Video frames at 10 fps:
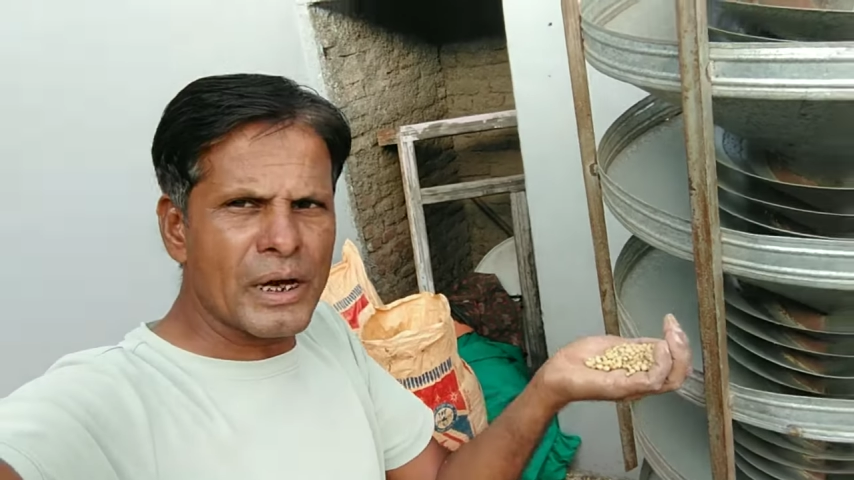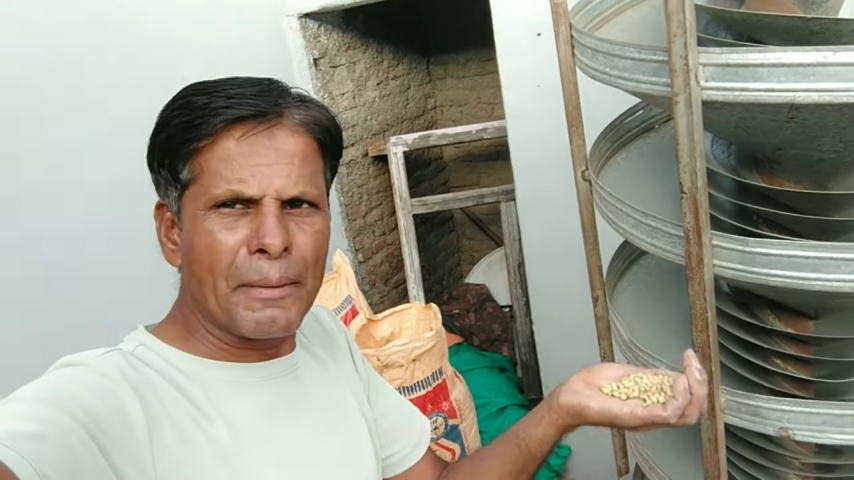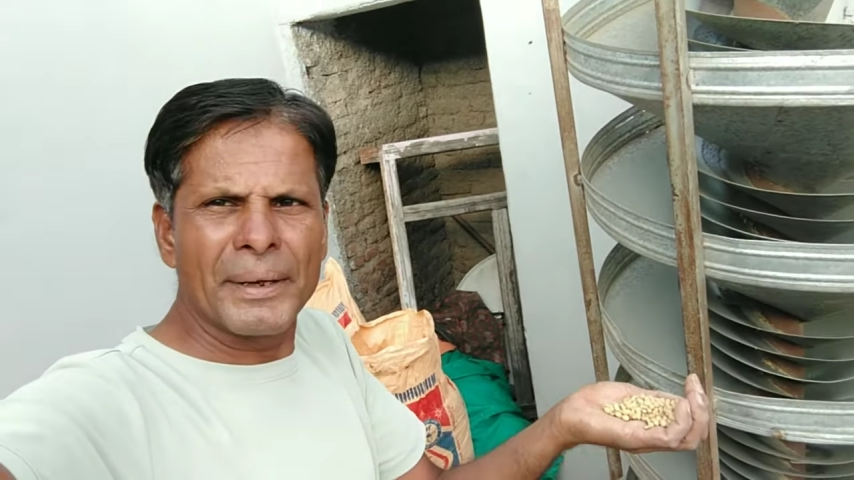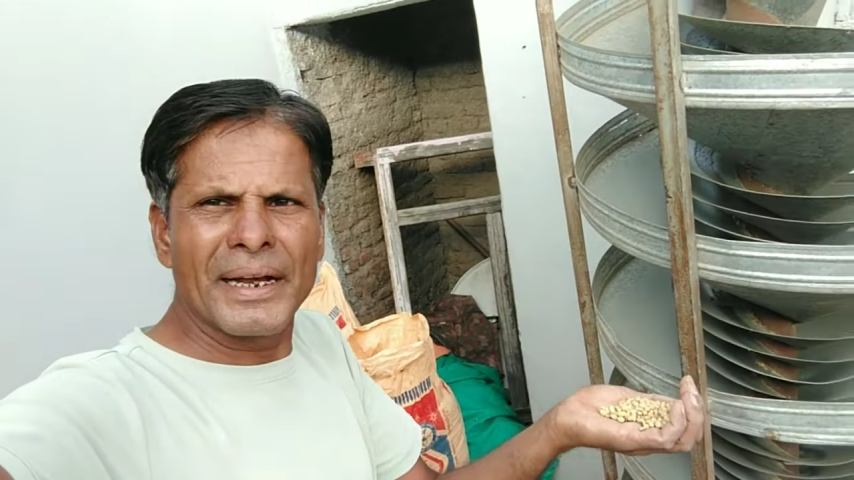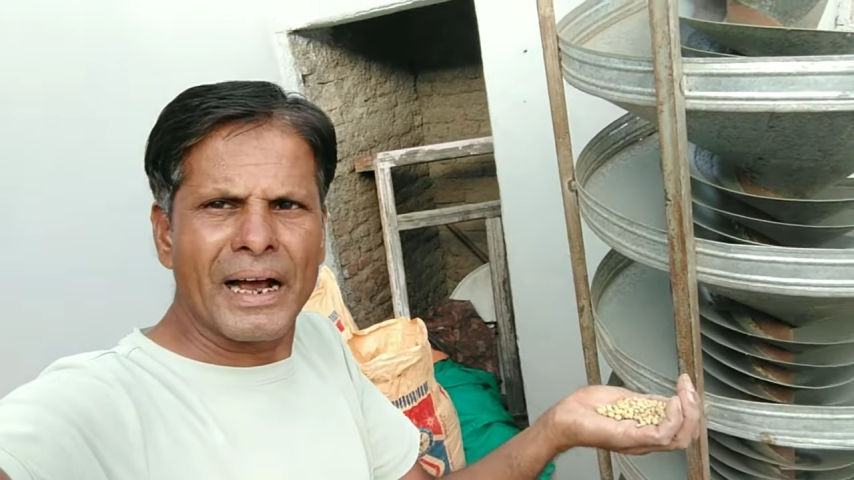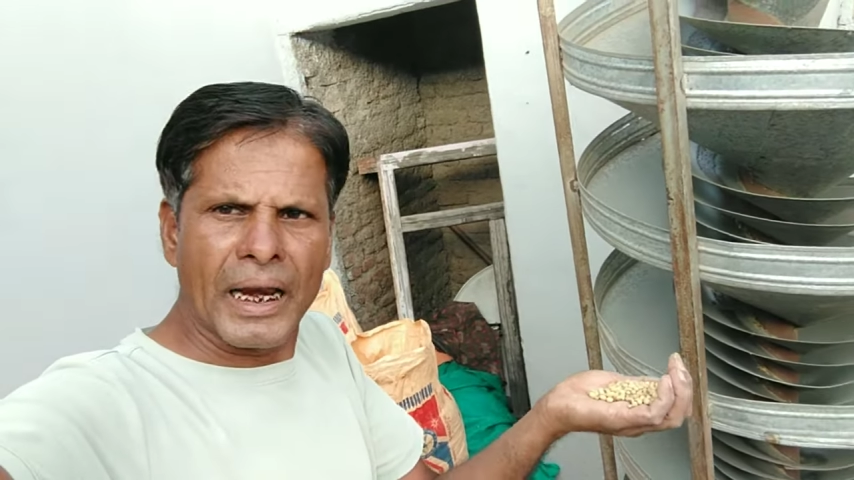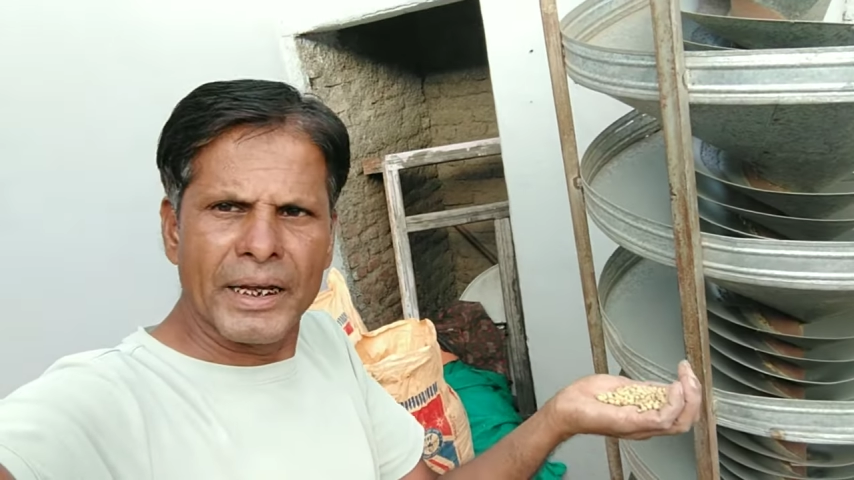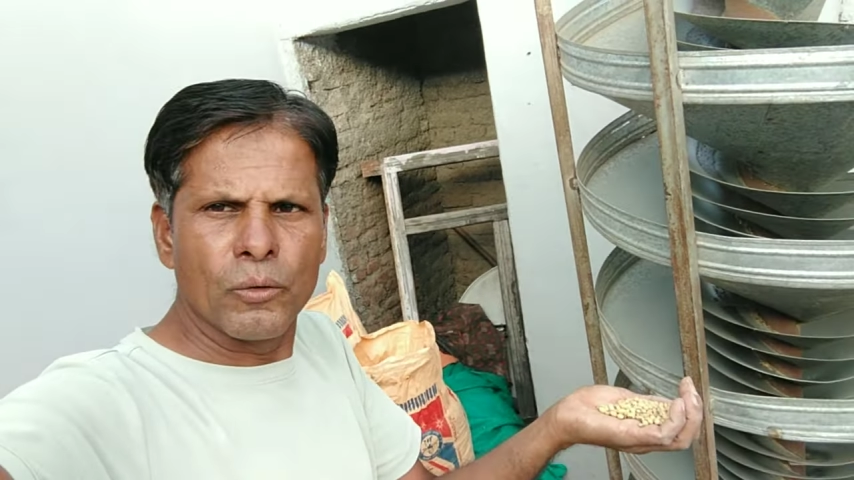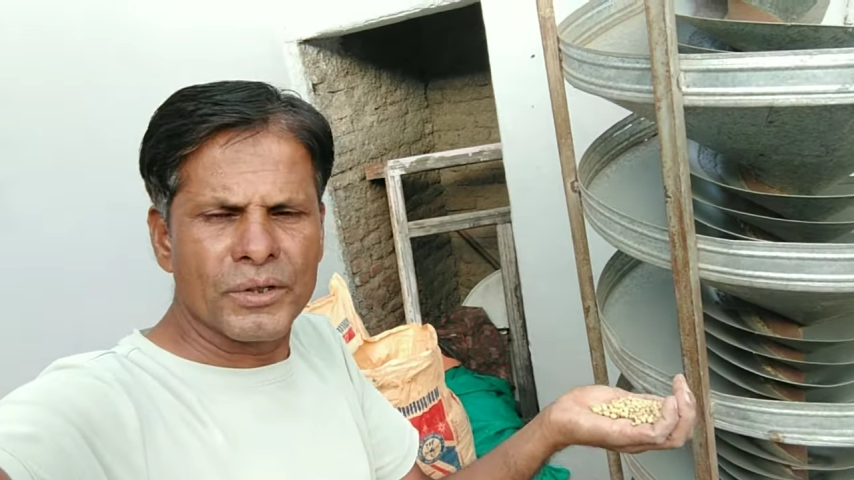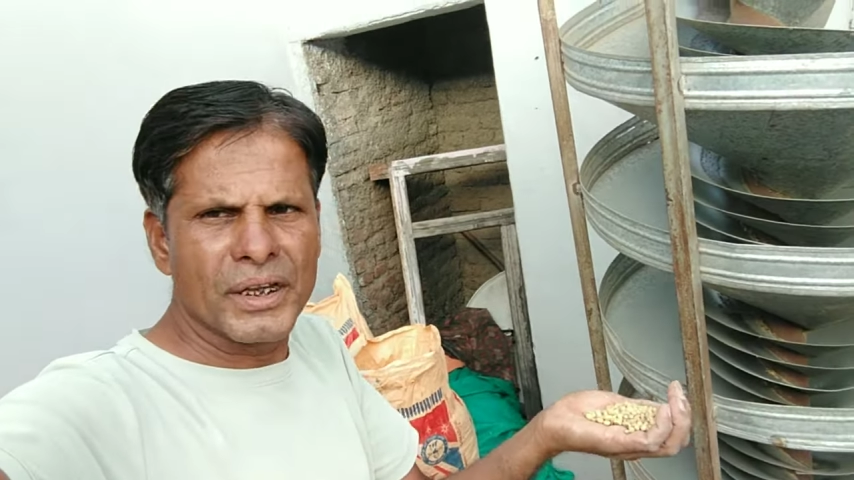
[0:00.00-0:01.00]
नाभि
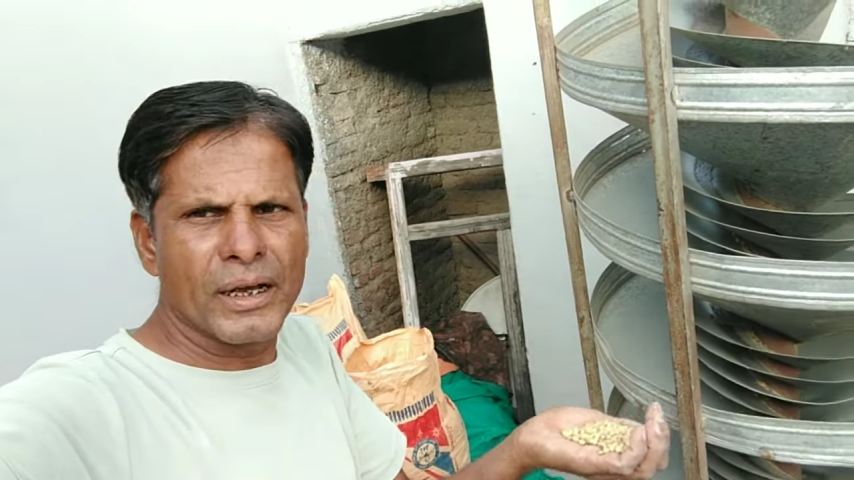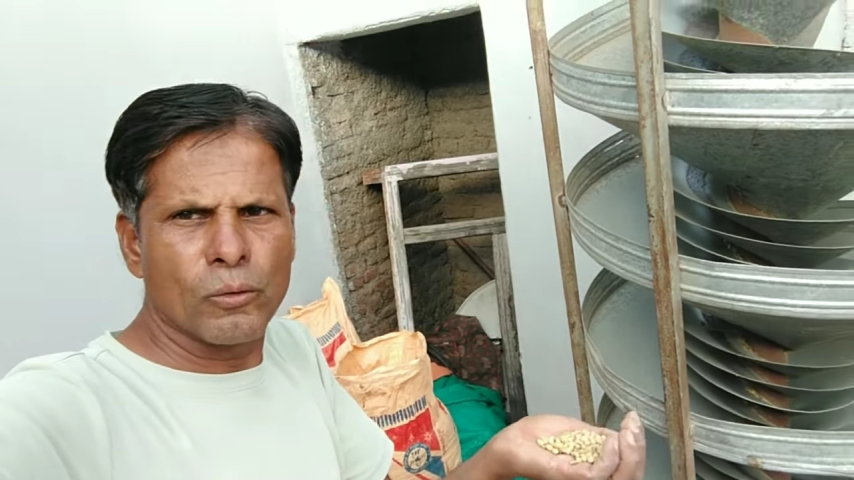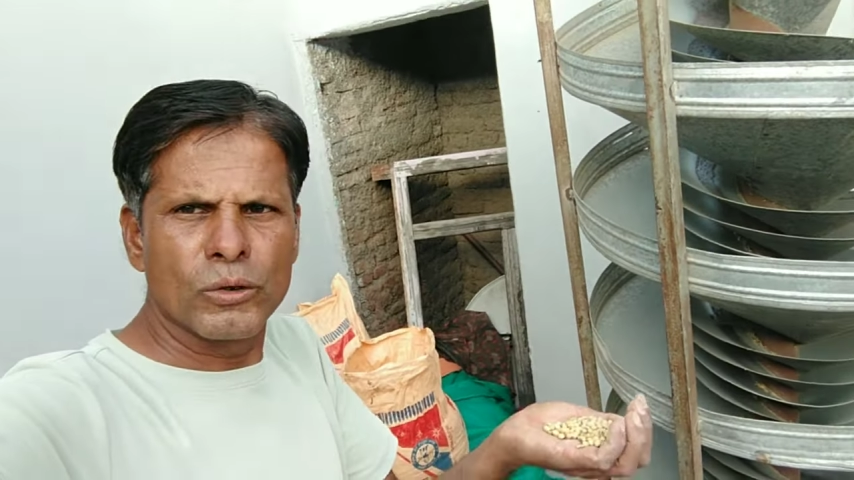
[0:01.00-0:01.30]
काली होती है